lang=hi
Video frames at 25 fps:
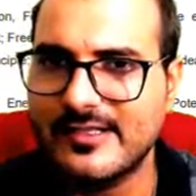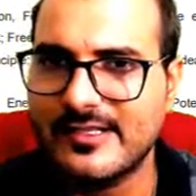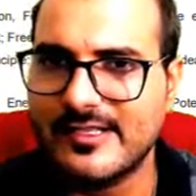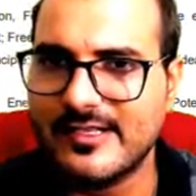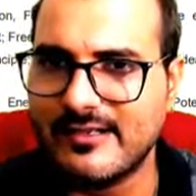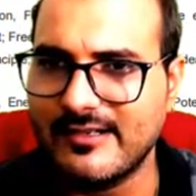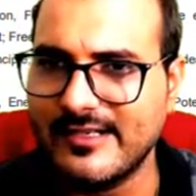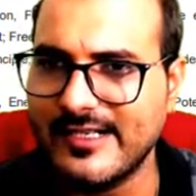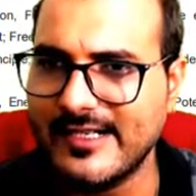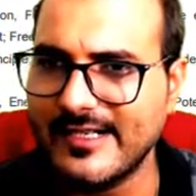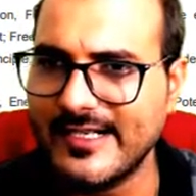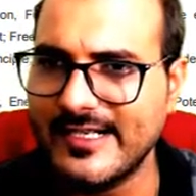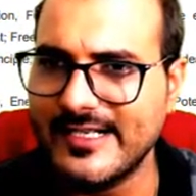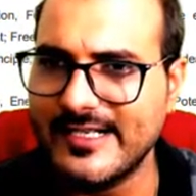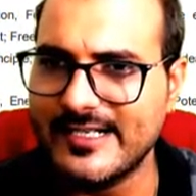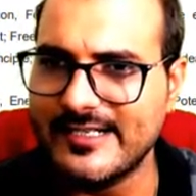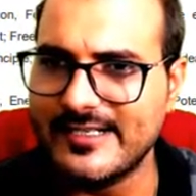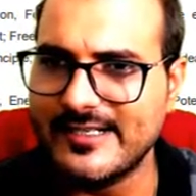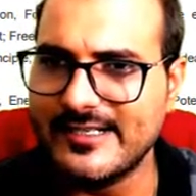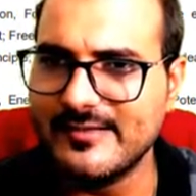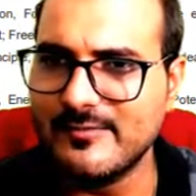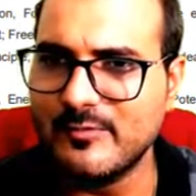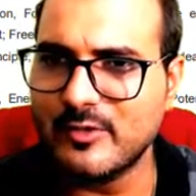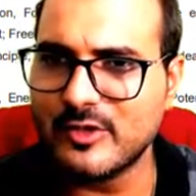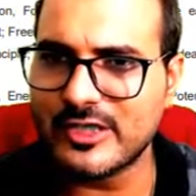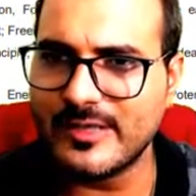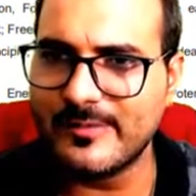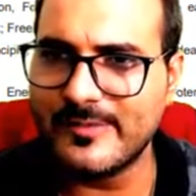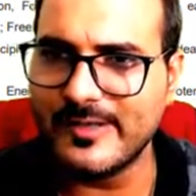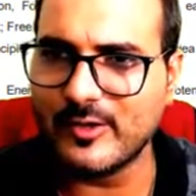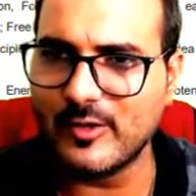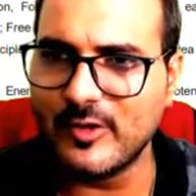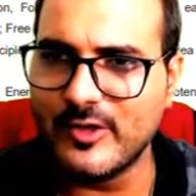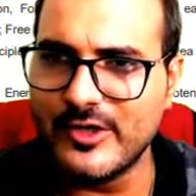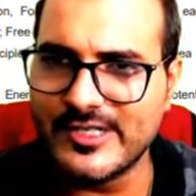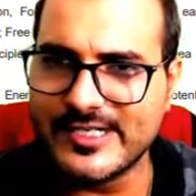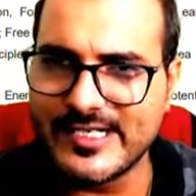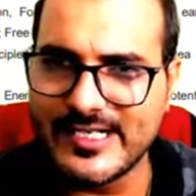क्लियर है ये चीज़ मोशन में
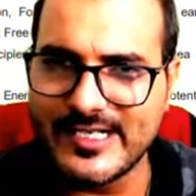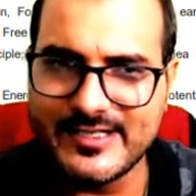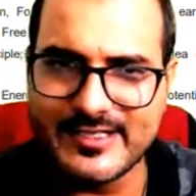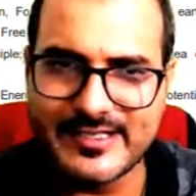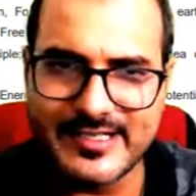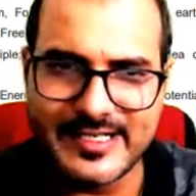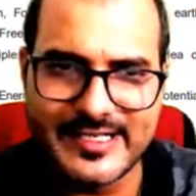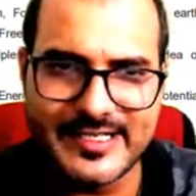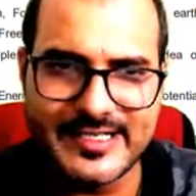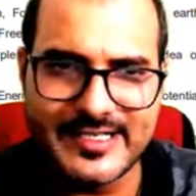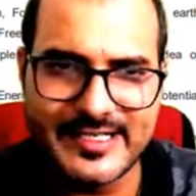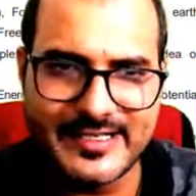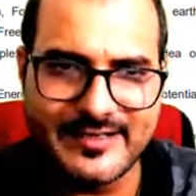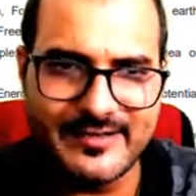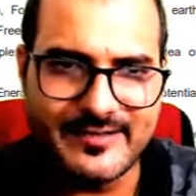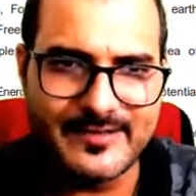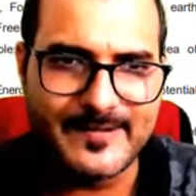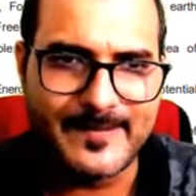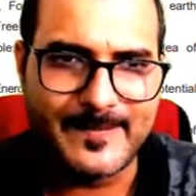कोई चेंज नहीं है